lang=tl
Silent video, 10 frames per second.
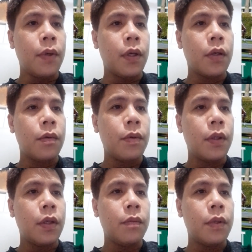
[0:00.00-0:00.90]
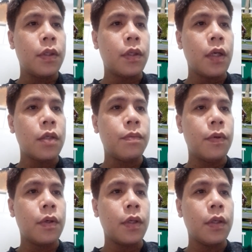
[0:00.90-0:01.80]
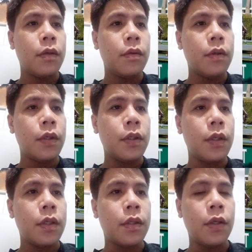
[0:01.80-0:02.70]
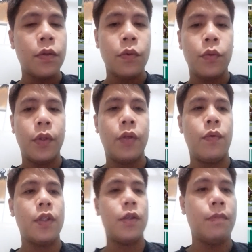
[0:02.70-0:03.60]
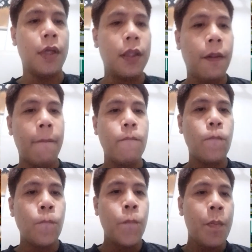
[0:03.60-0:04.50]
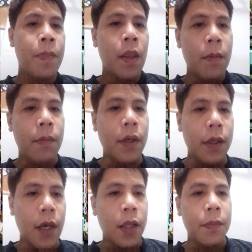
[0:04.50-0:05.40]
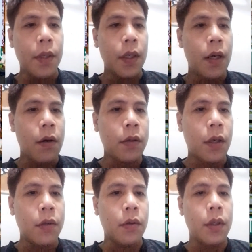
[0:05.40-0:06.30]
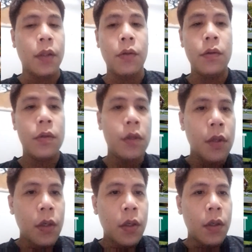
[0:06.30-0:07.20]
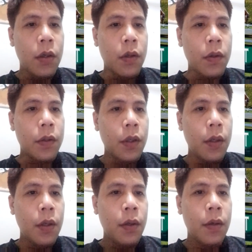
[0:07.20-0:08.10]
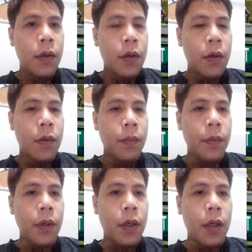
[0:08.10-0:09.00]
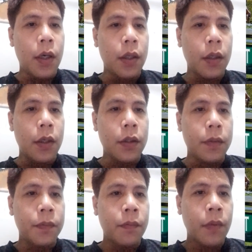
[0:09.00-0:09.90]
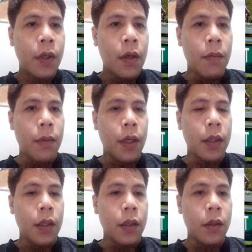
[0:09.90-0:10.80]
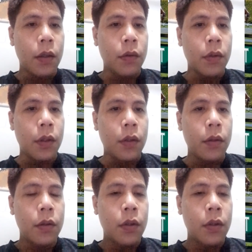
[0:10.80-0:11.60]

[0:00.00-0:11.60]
Pero kung rating base class 4 category 16 to 21 split. May anim na clock tayo rito. Okay. Uh, magandang ano dito.